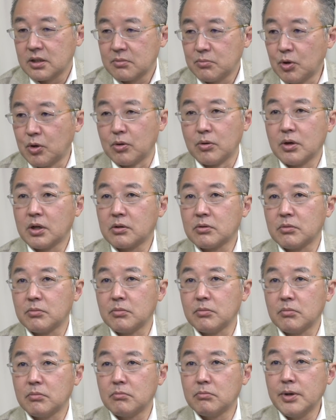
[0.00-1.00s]
も
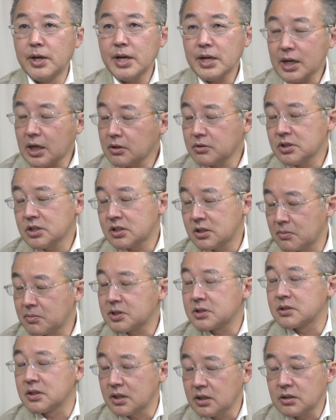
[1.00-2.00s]
う明確にして
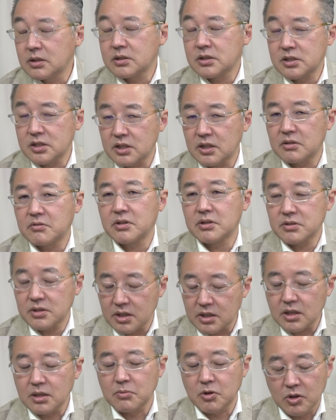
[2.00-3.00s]
ますね、CNN
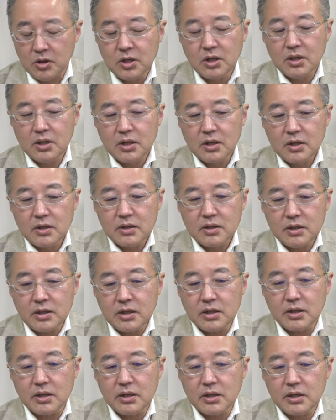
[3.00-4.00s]
なんかも。
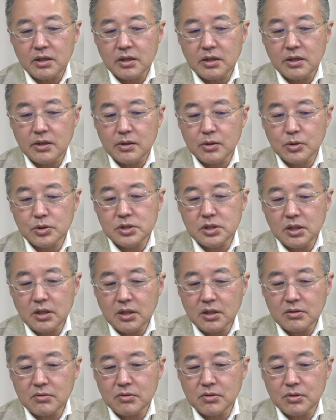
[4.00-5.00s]
で、どちら
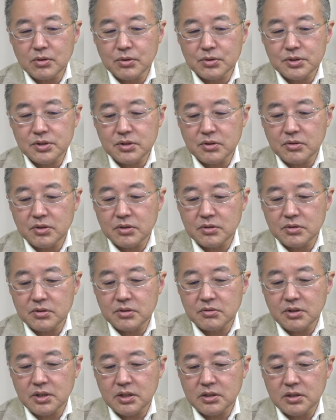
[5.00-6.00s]
かというと保守寄りと
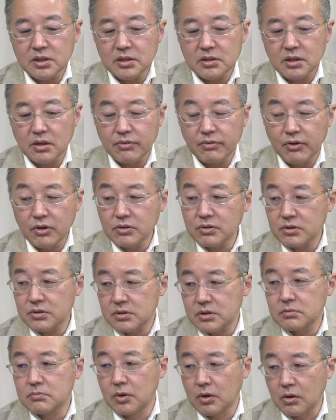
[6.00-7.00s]
言われていた
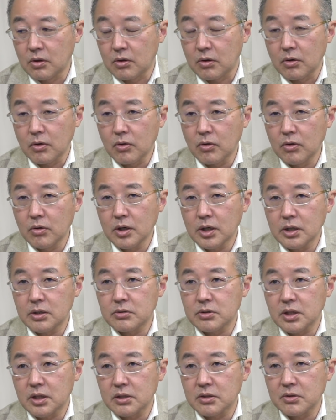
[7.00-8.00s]
FOX も今回
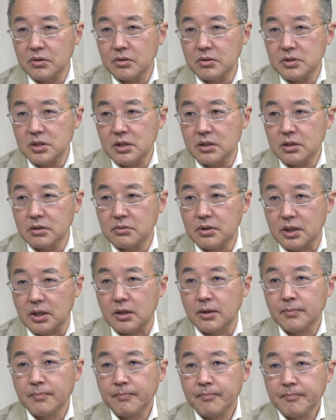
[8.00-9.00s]
の大統領選では、